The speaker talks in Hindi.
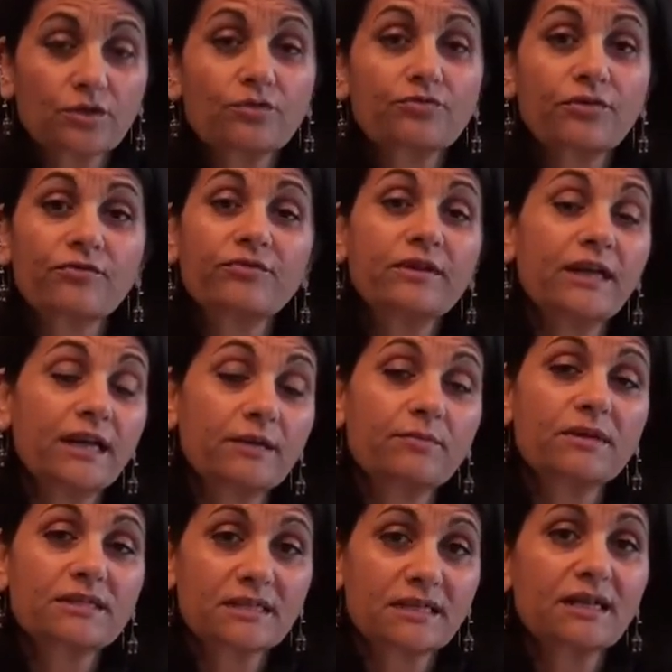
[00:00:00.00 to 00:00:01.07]
तो
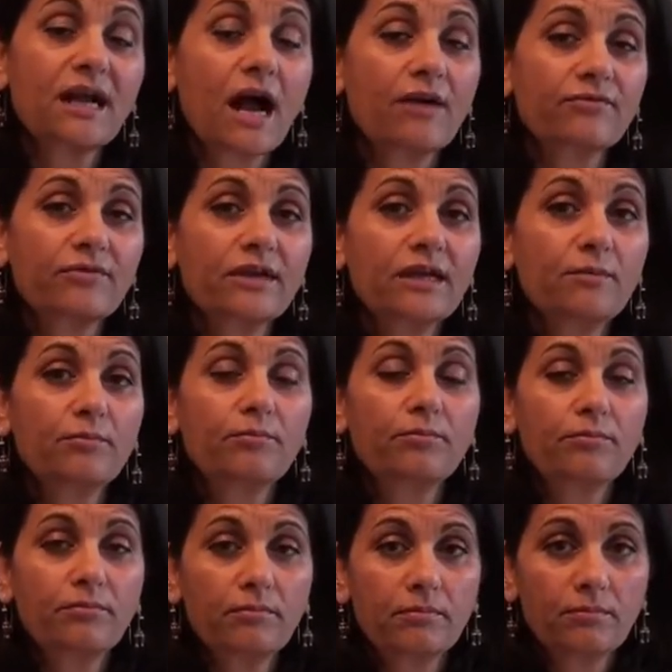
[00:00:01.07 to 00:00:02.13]
58 परसेंट काफ़ी
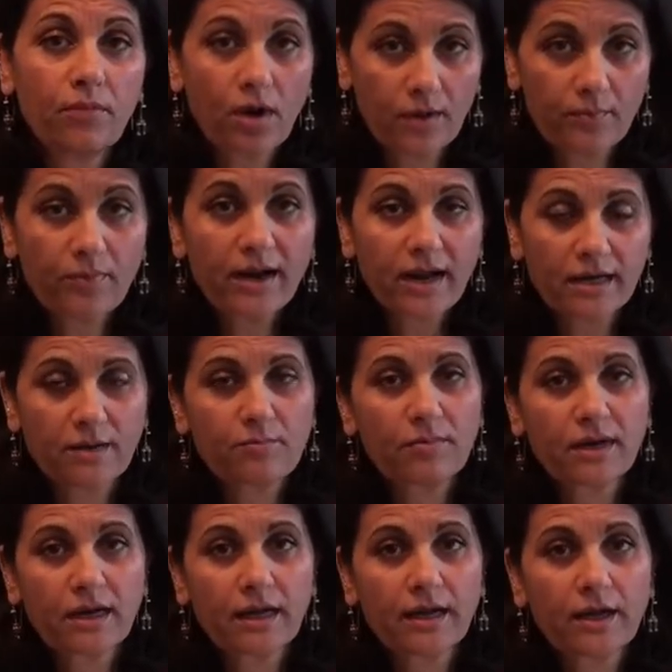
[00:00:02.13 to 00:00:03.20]
बहुत बड़ा
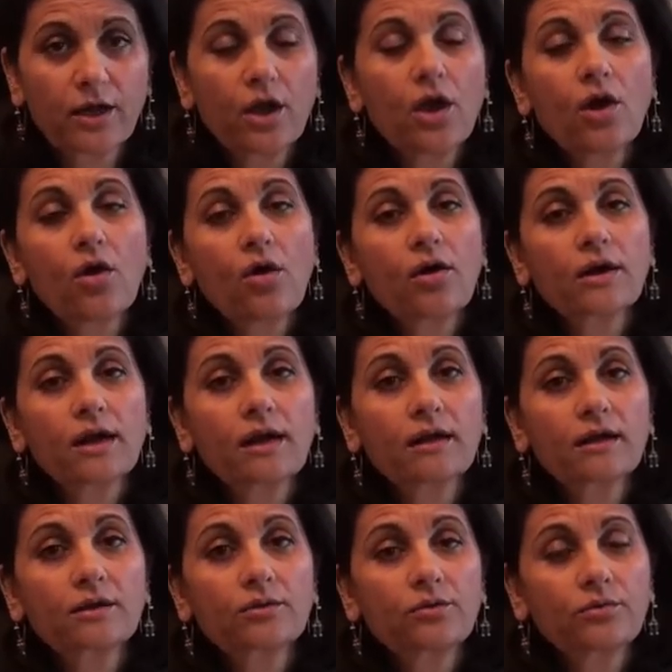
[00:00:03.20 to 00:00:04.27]
नंबर है और
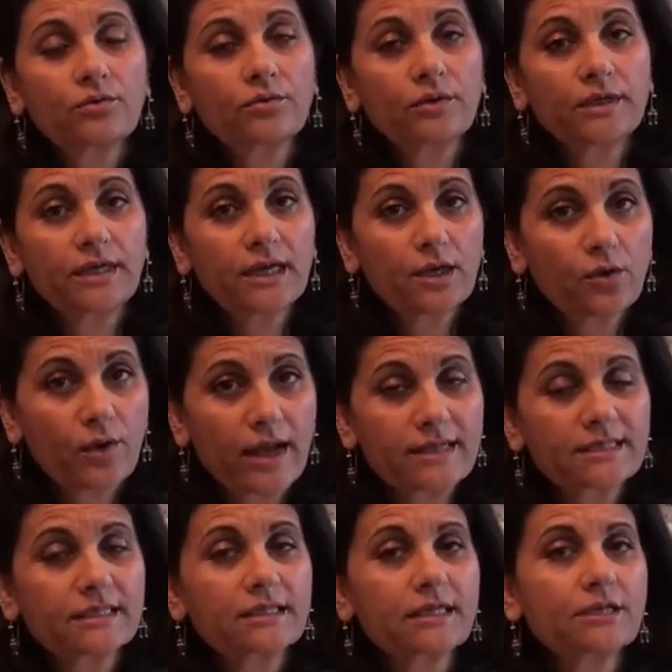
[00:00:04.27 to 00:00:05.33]
अगर ये लोग
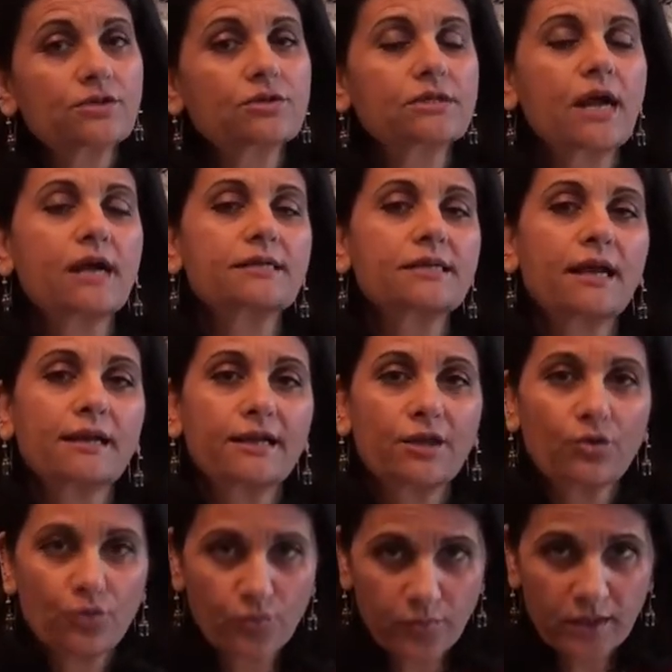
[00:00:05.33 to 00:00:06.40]
ऐसे थे जो 60 साल
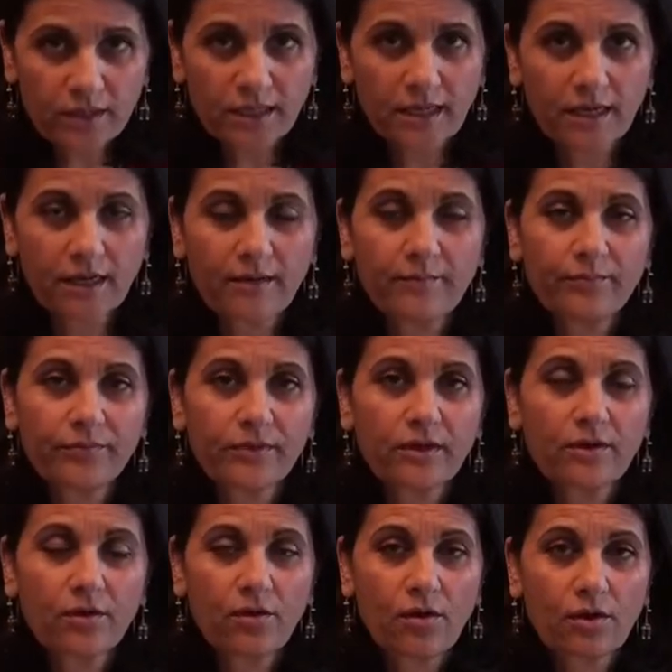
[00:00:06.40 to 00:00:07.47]
के ऊपर थे
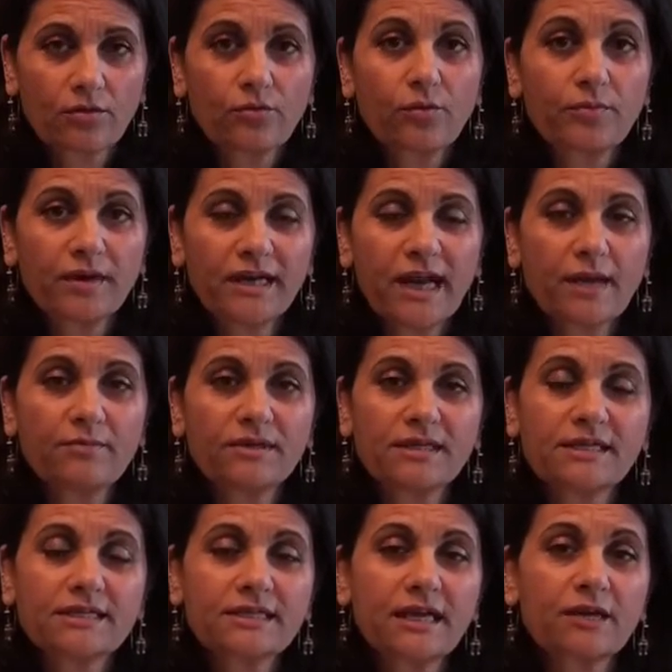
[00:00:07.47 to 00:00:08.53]
और वो प्री
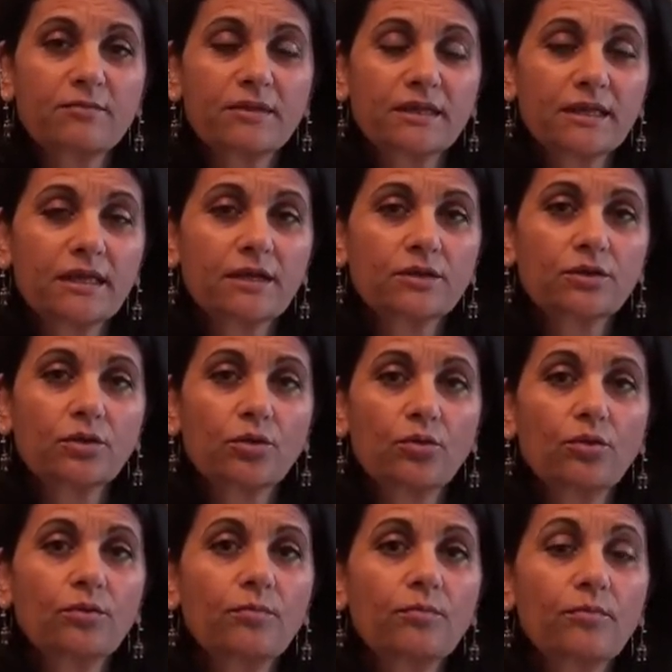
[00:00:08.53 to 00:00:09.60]
डायबिटीज़ स्टेट में थे तो
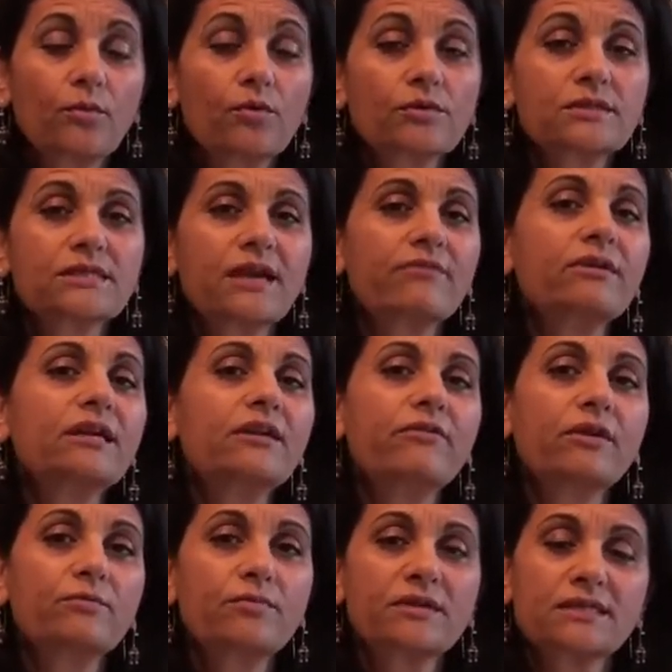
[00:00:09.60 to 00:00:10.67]
उनको
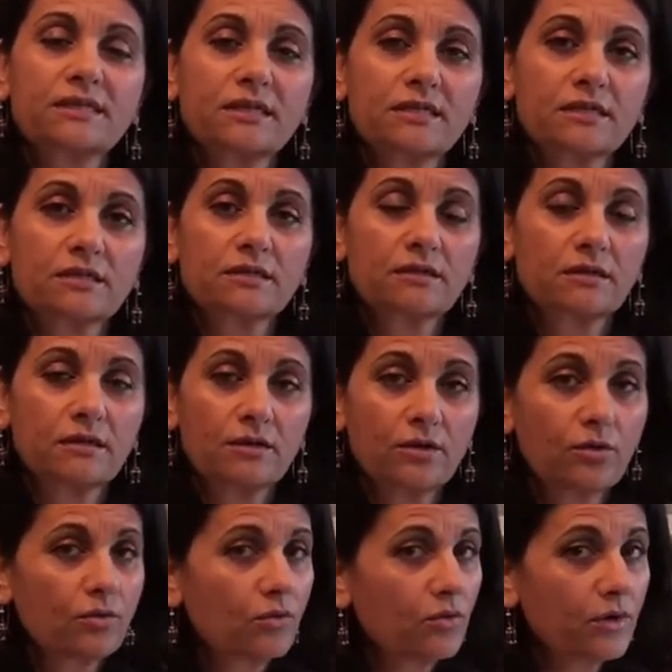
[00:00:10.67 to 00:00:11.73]
71 परसेंट
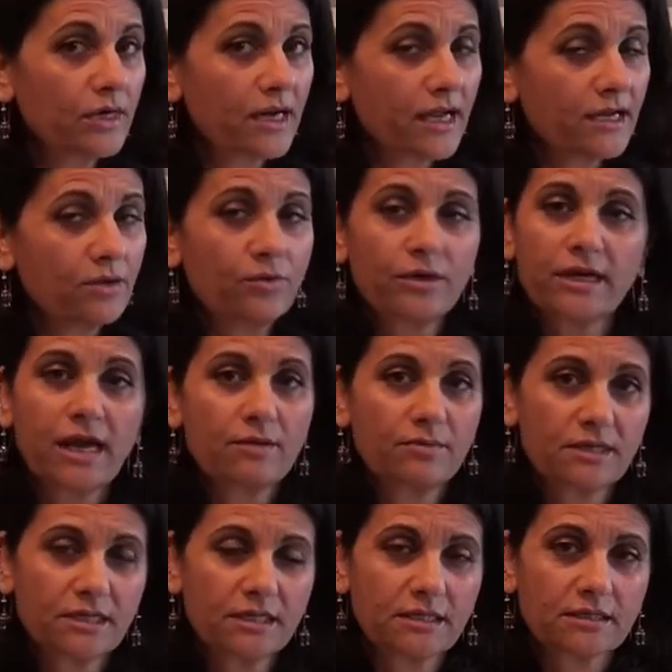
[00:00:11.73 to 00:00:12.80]
लोगों को नहीं हुई
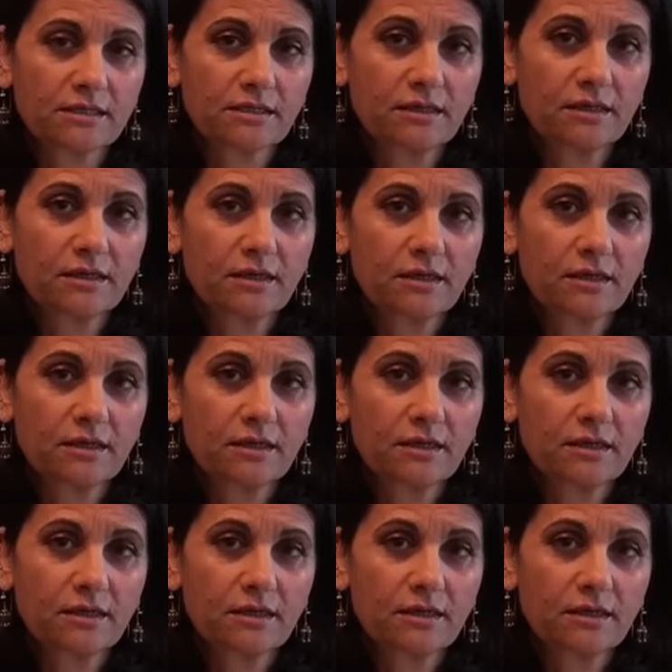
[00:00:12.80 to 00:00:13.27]
डायबिटीज़